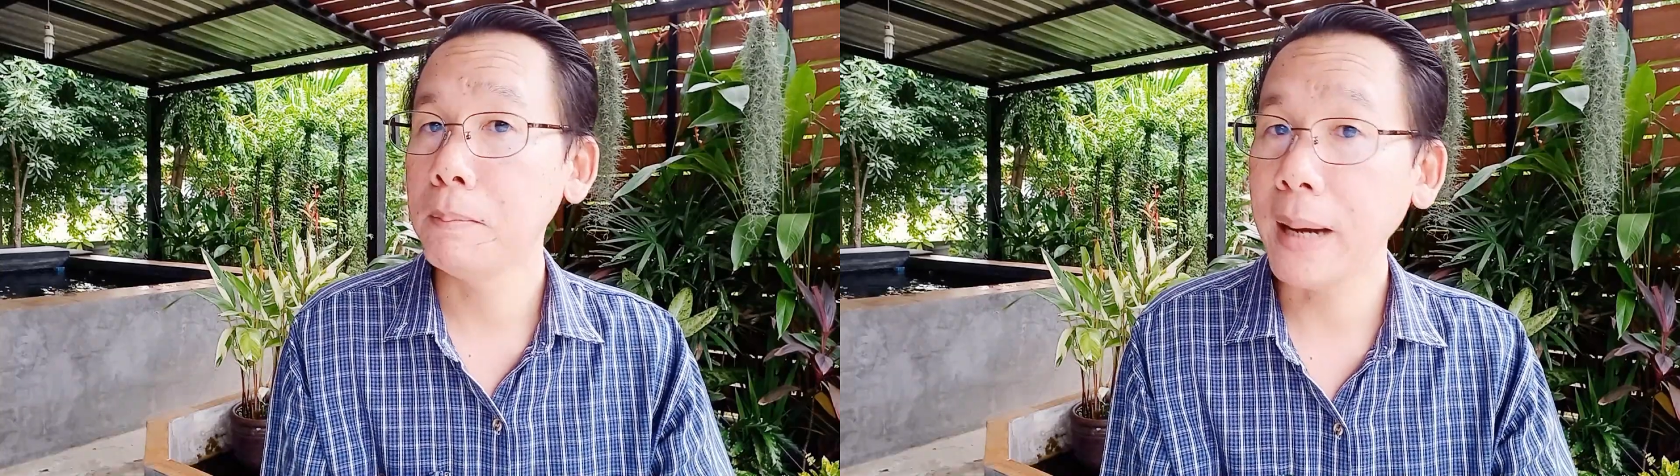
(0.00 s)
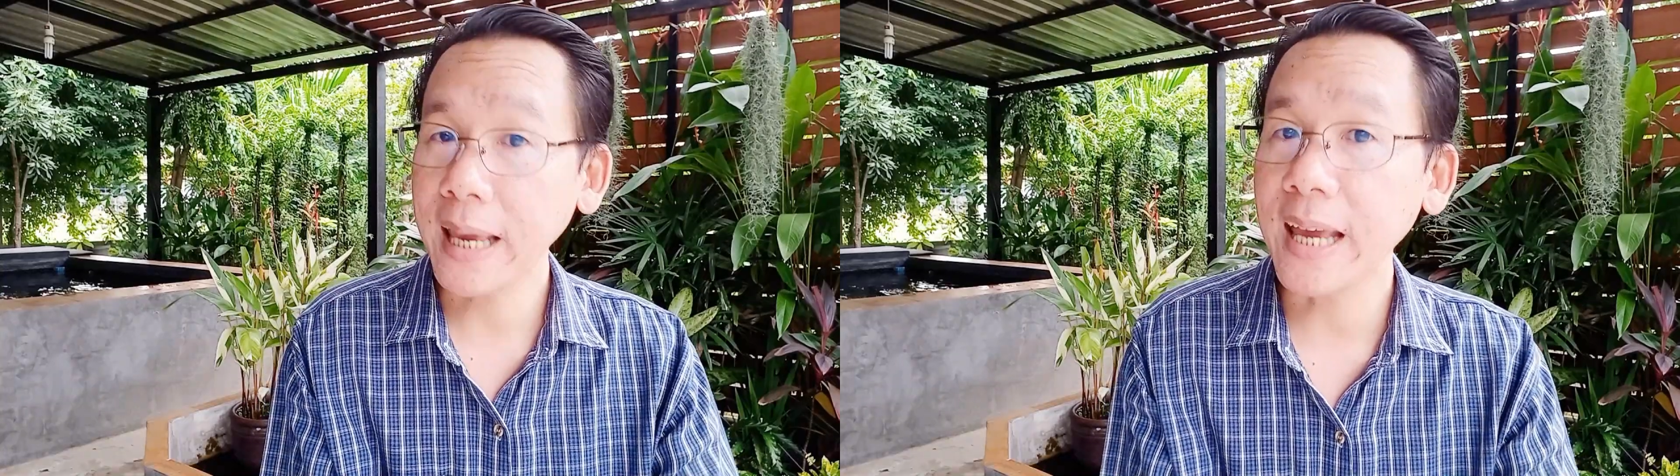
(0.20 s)

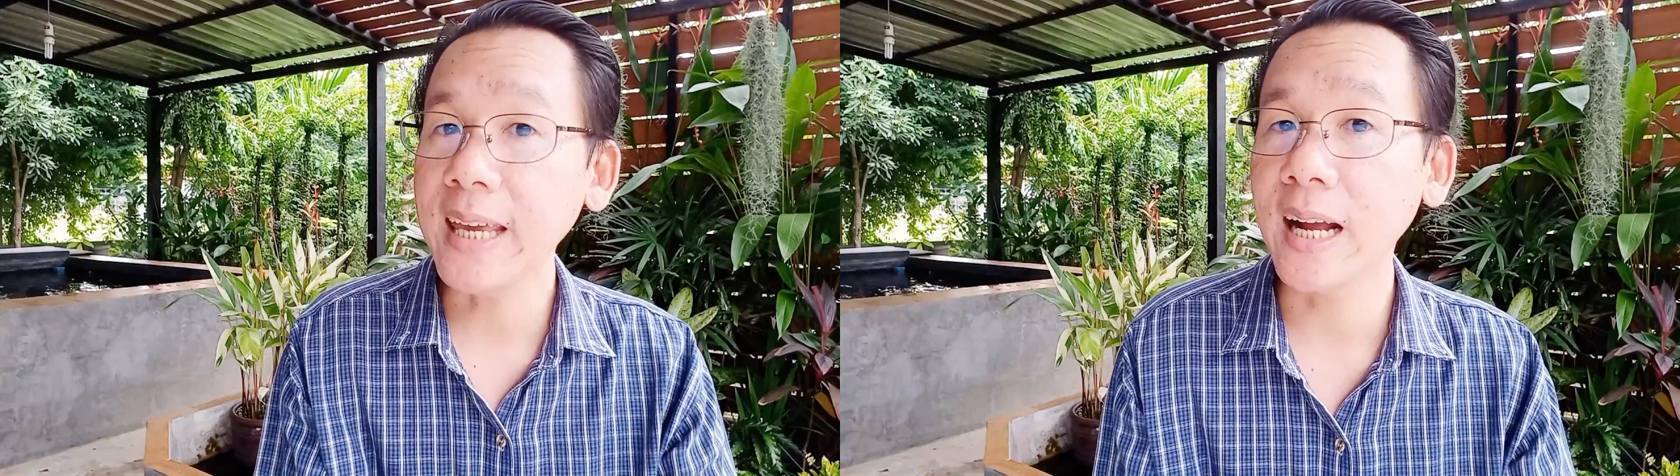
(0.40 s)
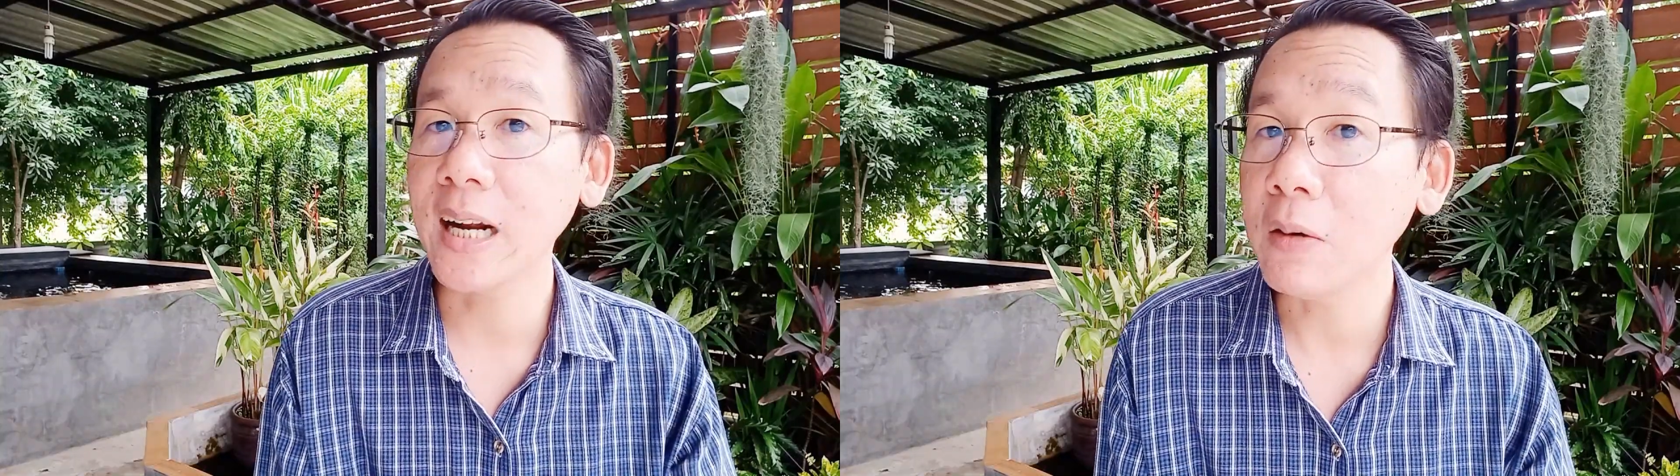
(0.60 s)
ไม่ใกล้
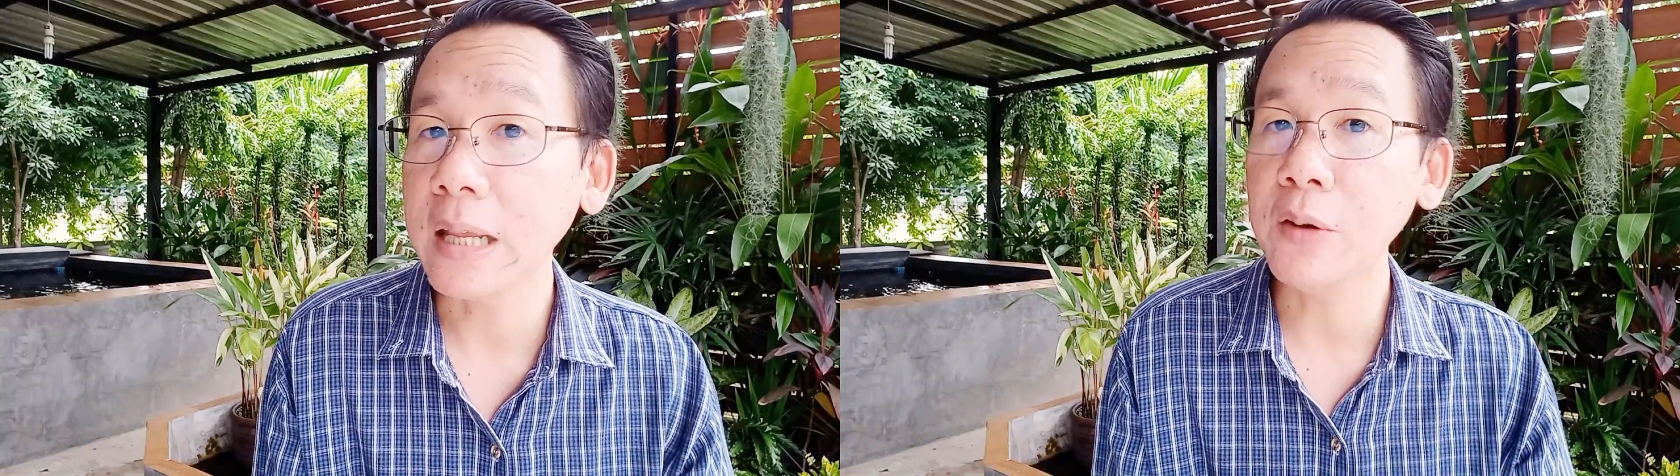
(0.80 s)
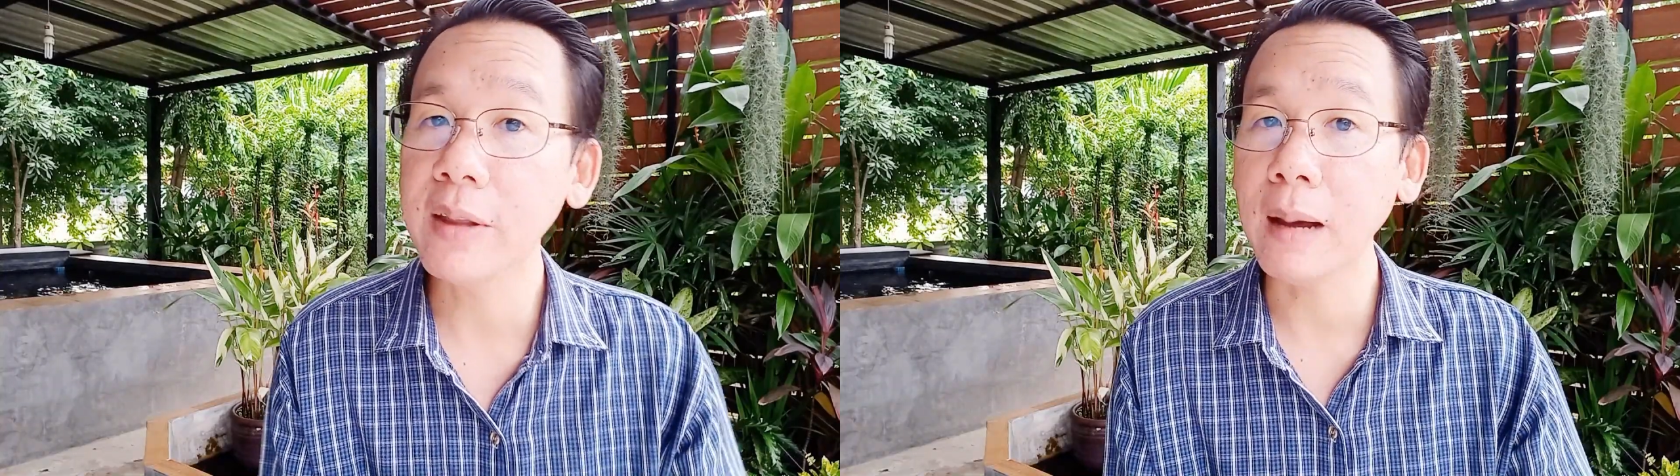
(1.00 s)
เคียงเท่านี้
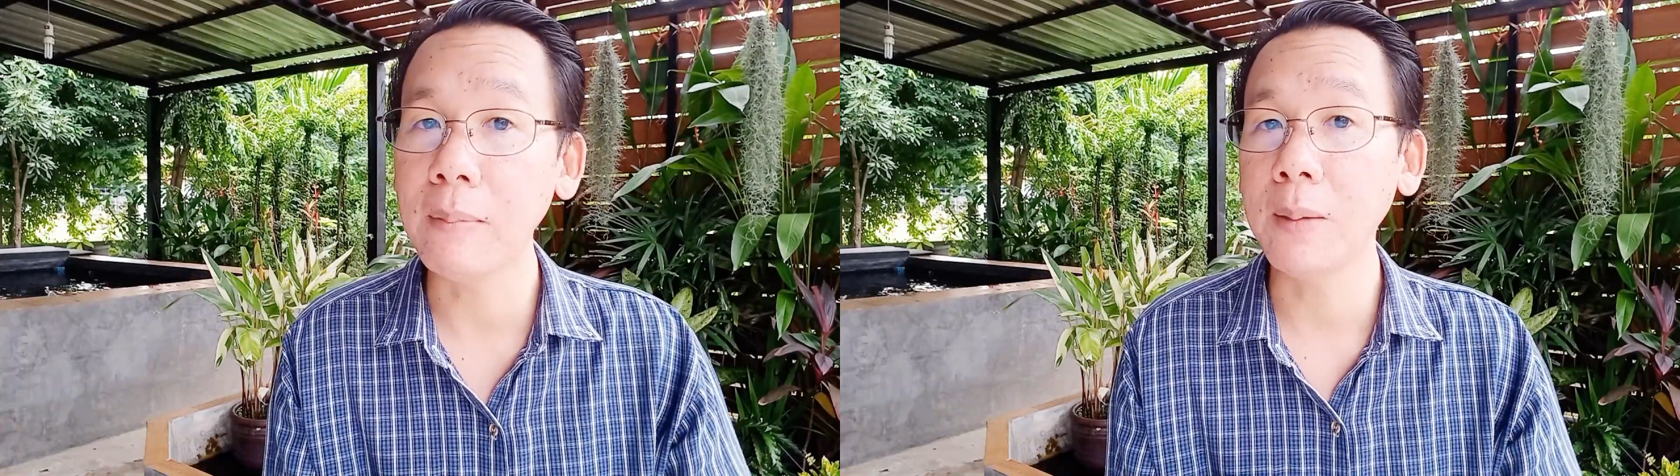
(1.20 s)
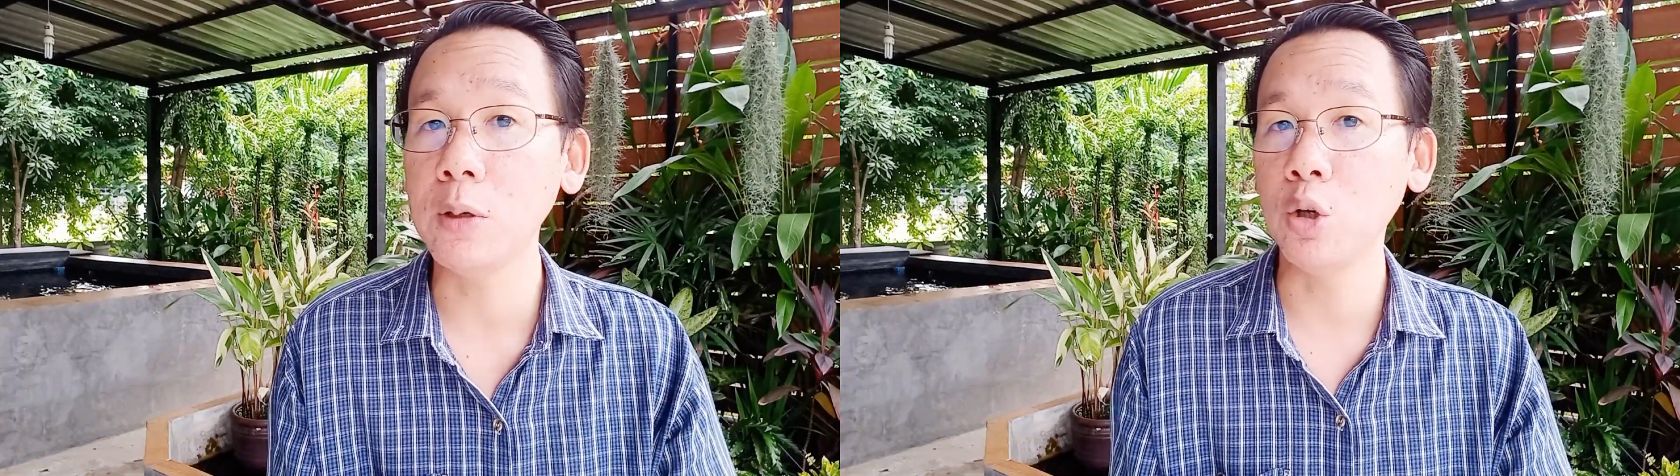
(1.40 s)
ด้วยซ้ำ
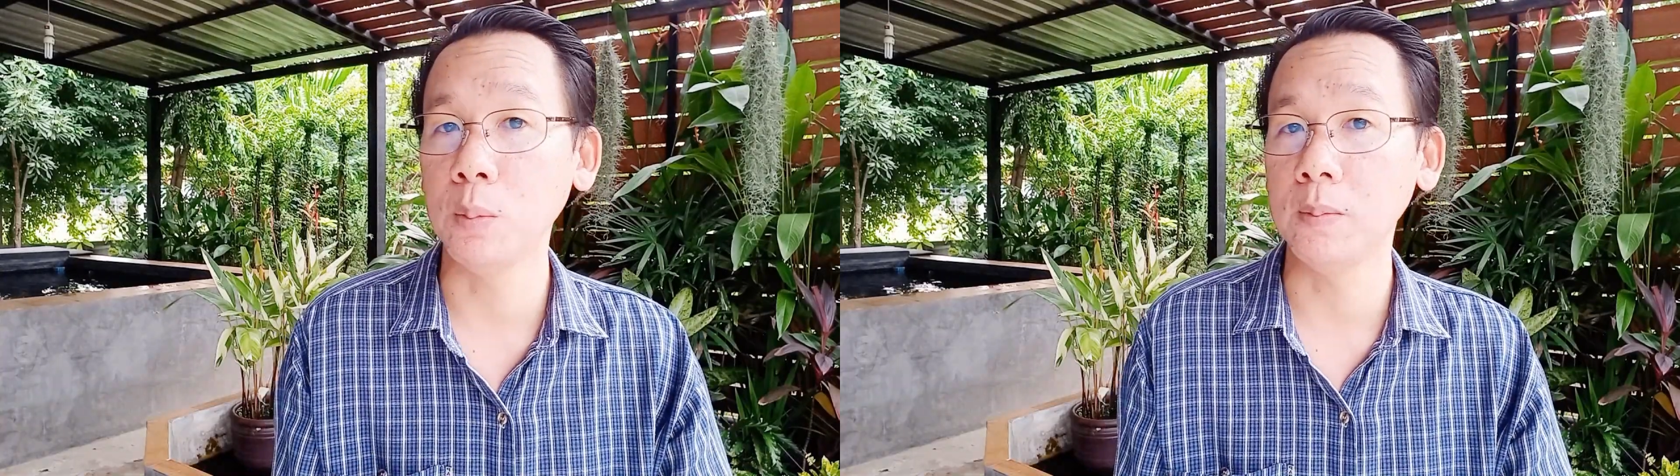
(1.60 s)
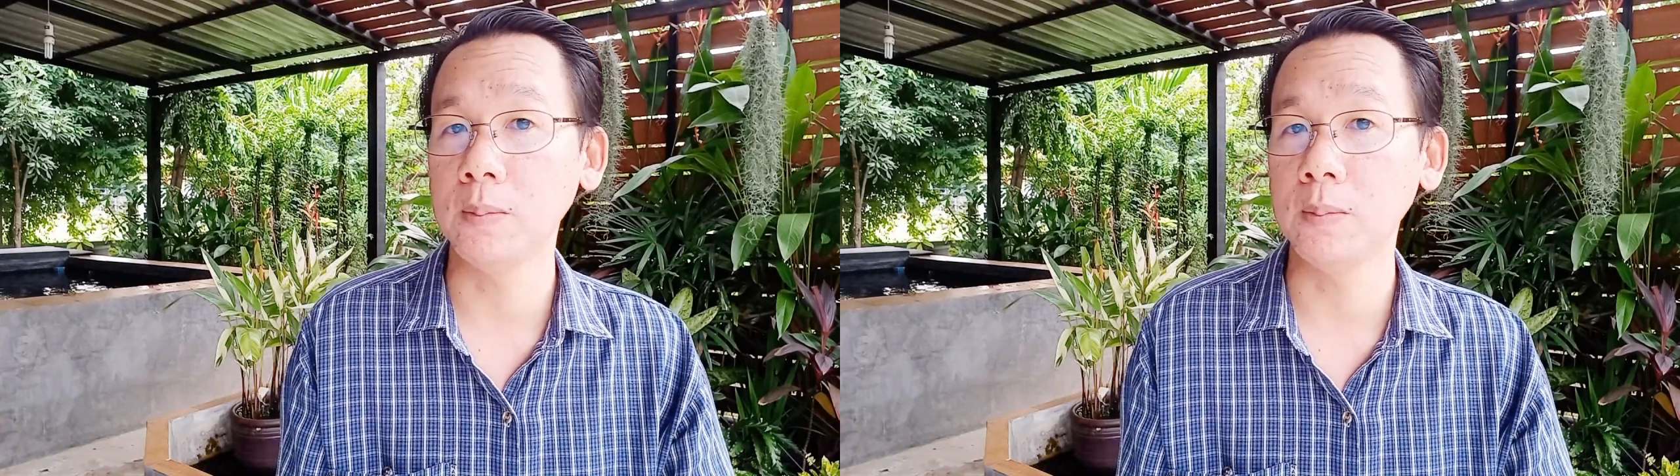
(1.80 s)
นะผู้ชม